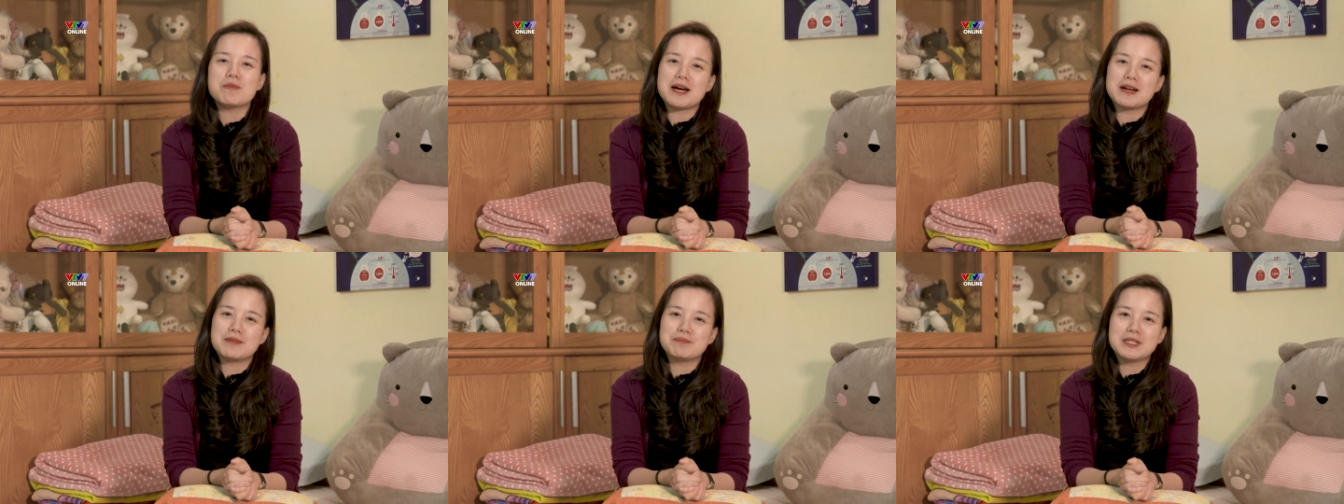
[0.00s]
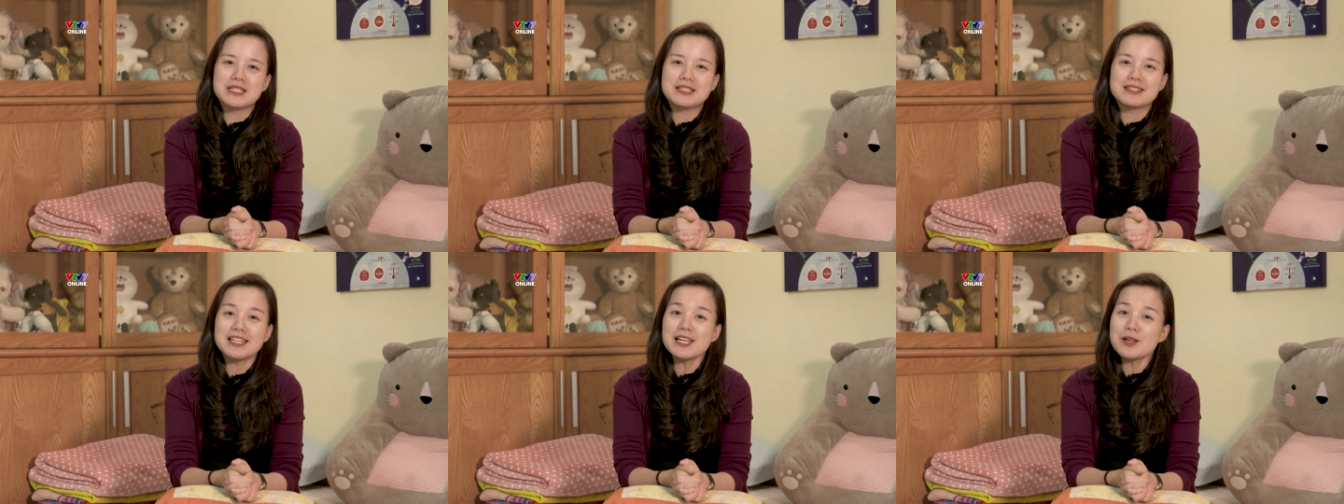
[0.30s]
mà
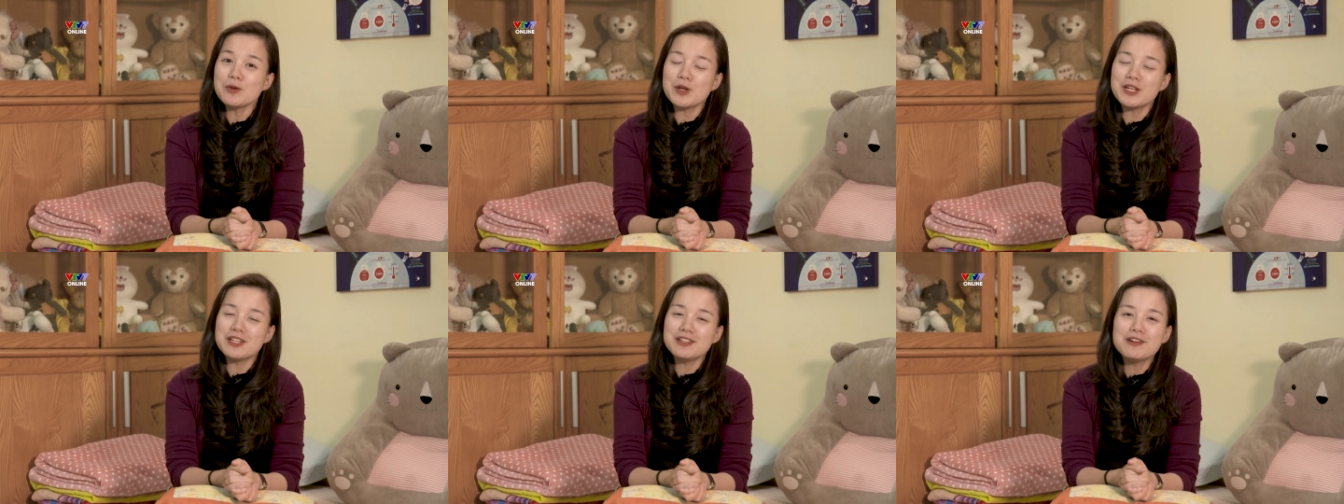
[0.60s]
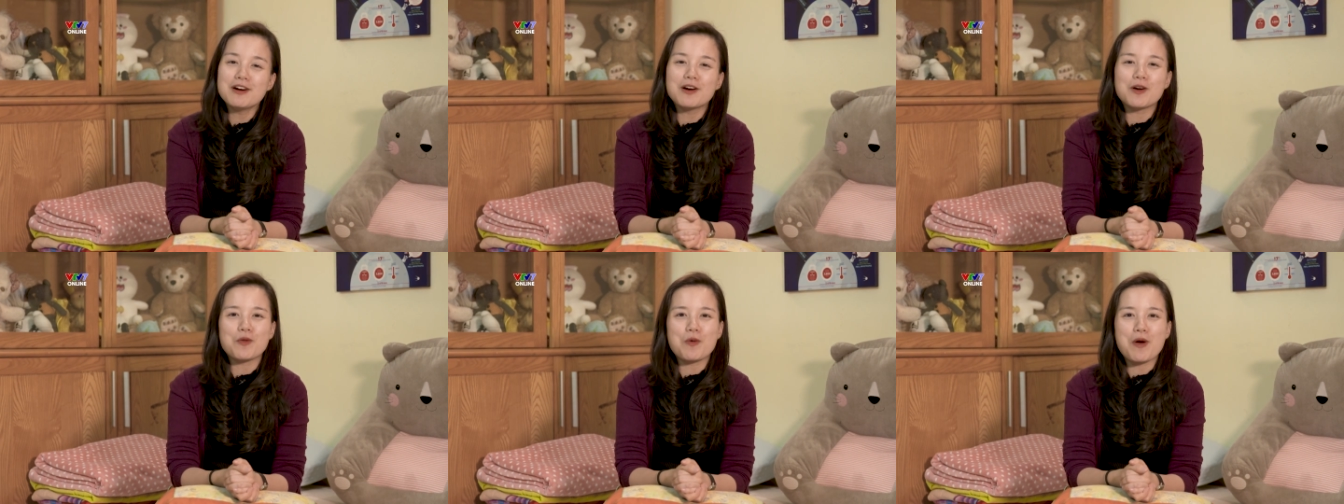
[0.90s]
mình tích lũy
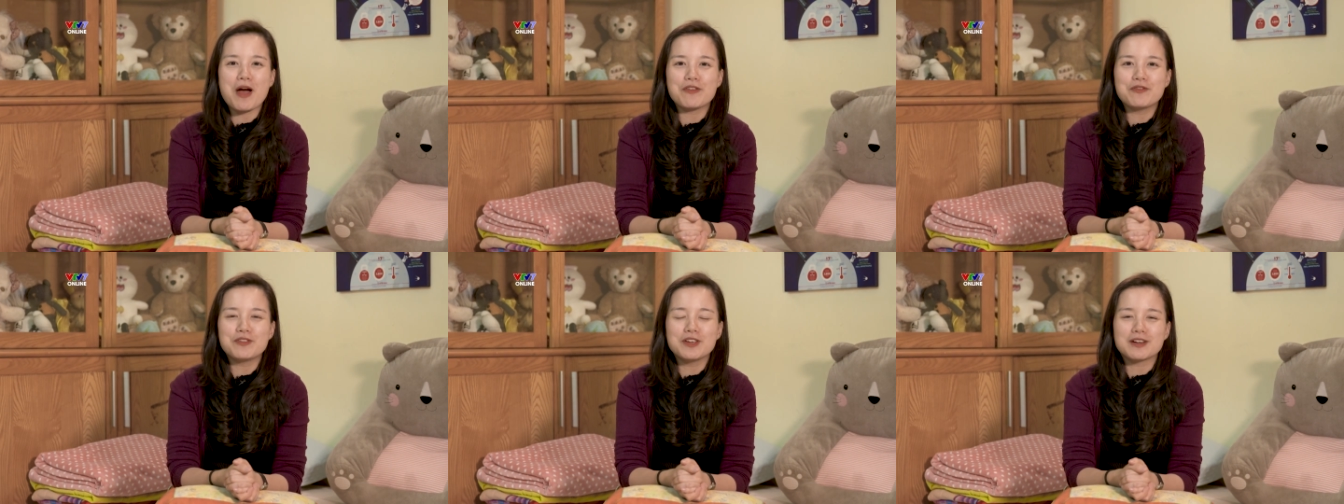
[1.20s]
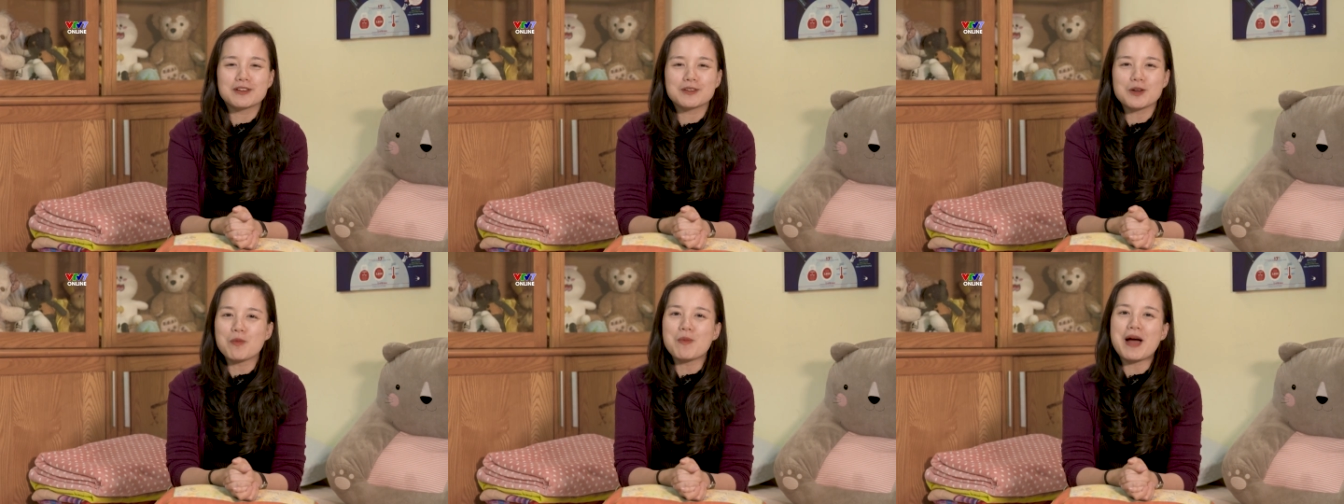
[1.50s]
được qua
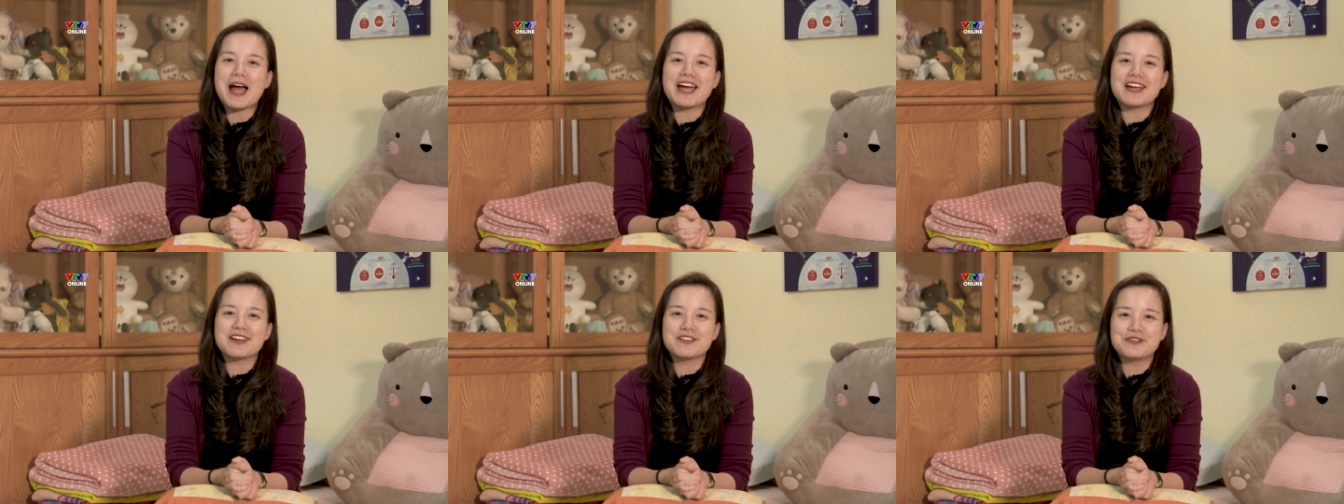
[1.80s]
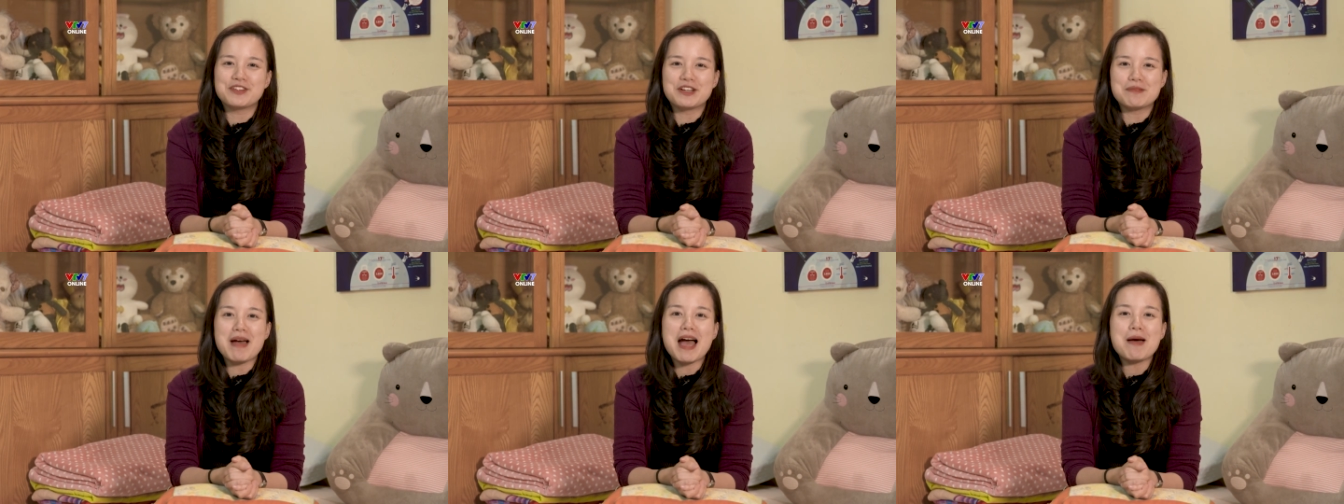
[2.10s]
việc đồng hành
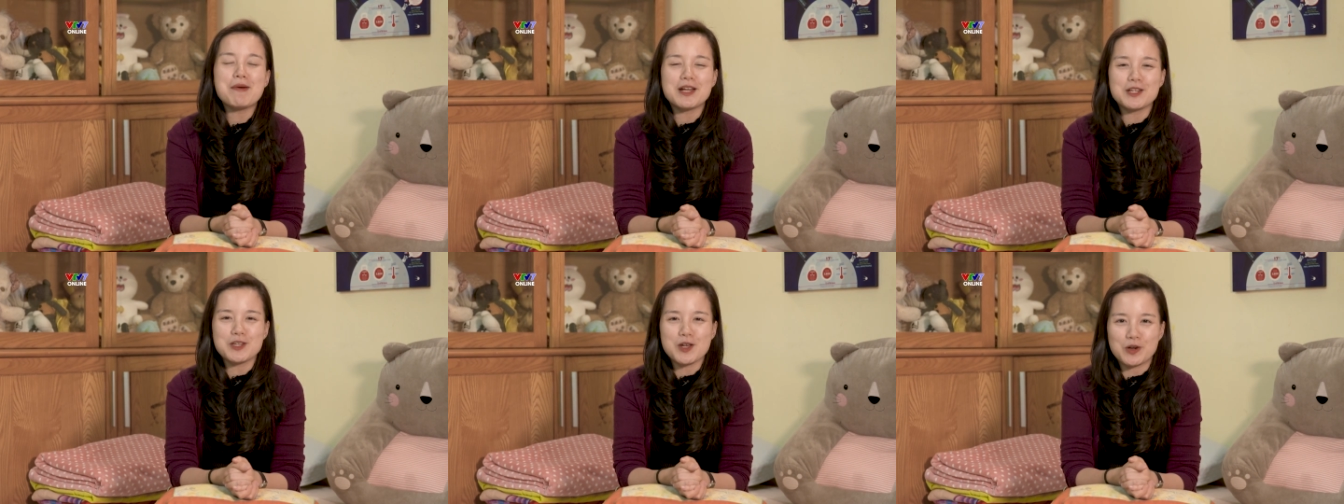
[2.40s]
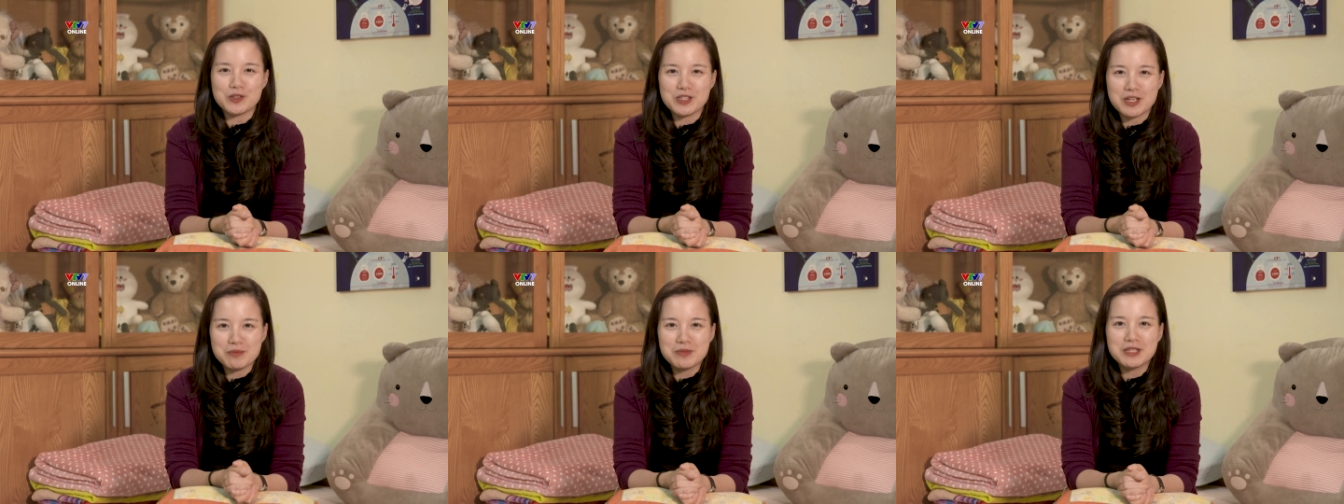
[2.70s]
với ba bạn
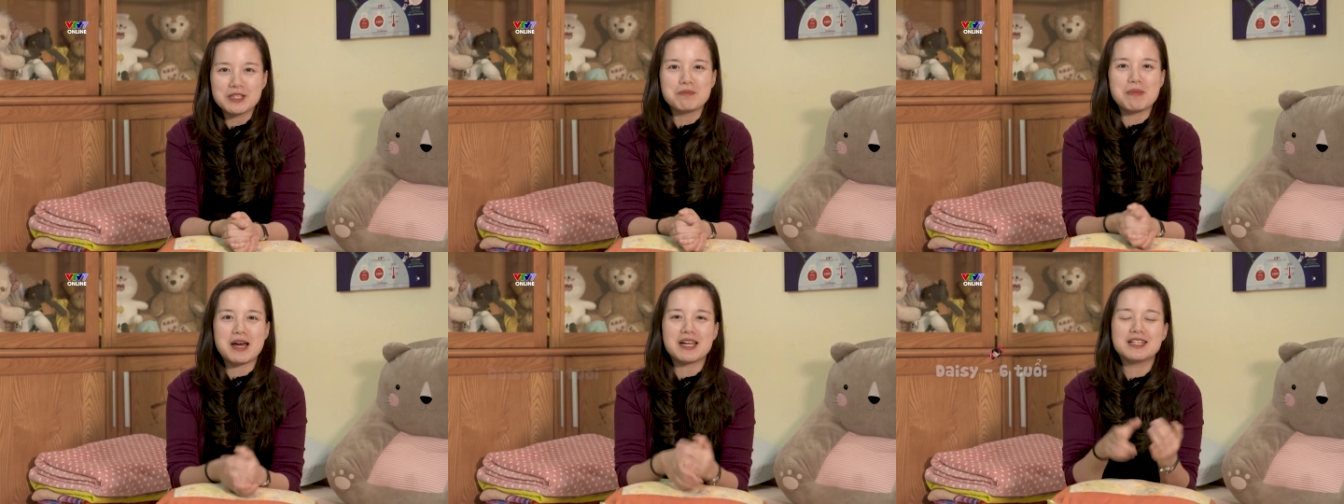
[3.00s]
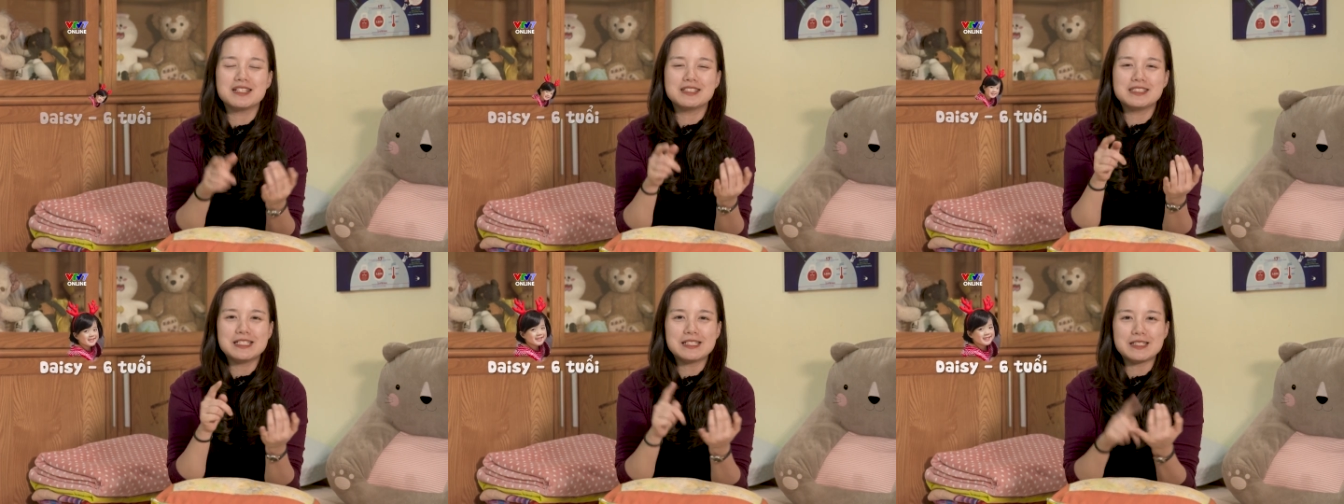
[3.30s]
nhỏ nhà mình, bạn
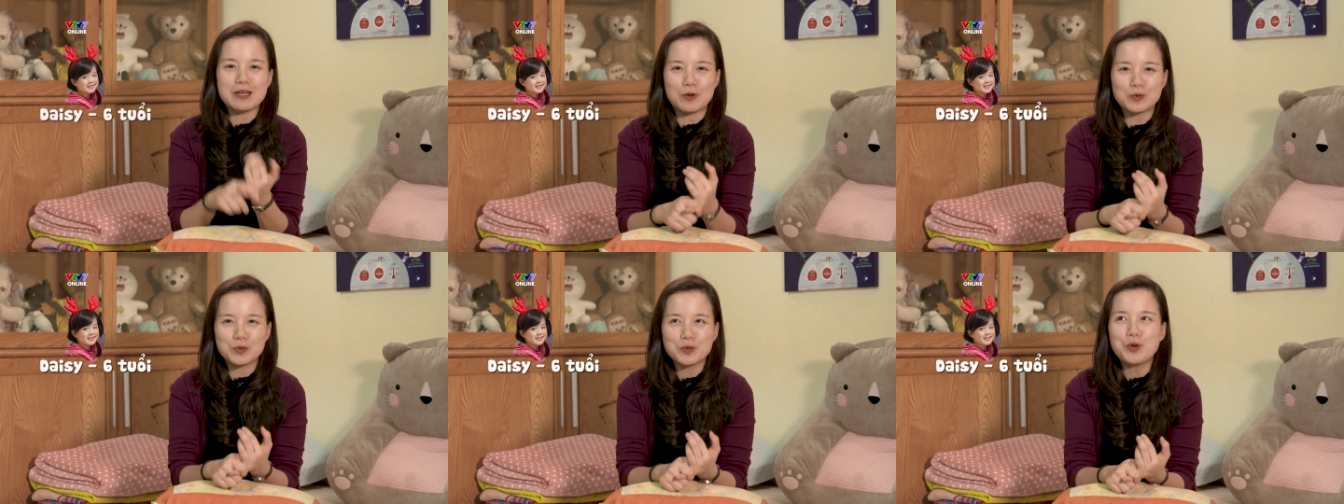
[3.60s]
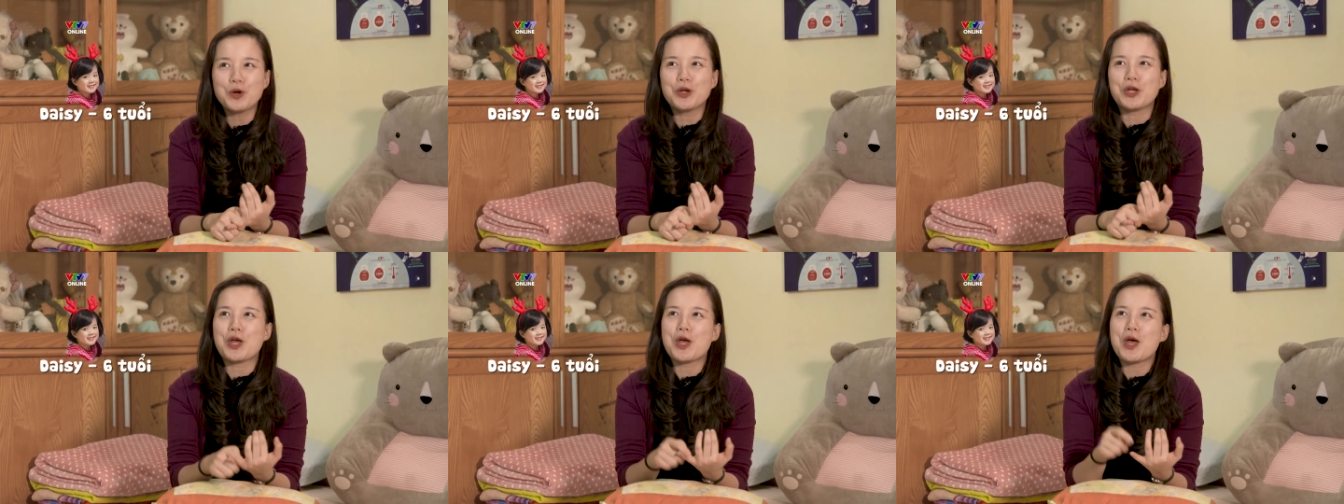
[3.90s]
Daisy 6
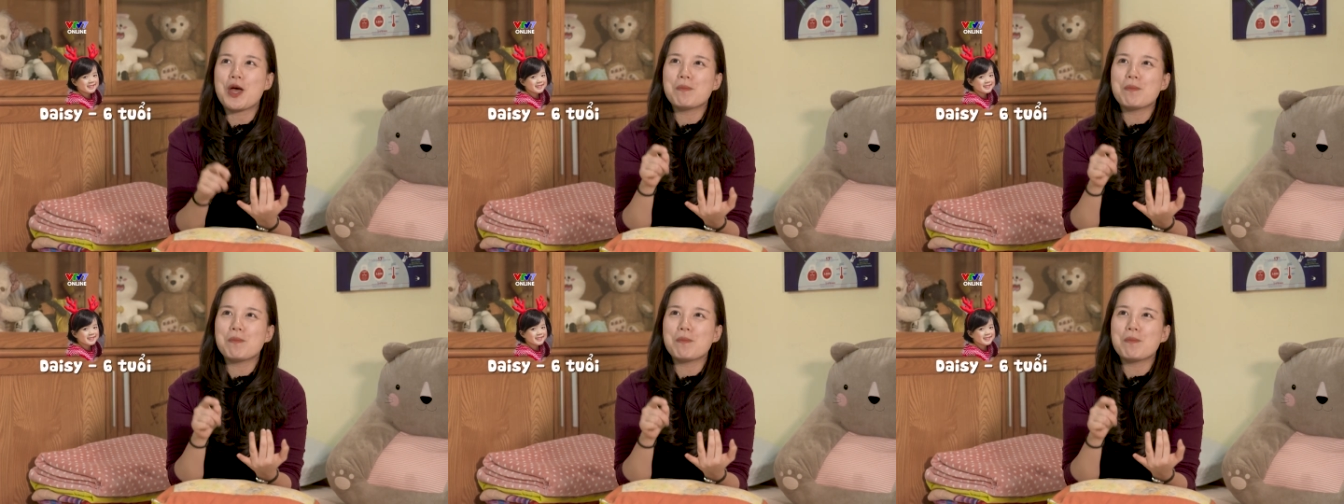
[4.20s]
tuổi,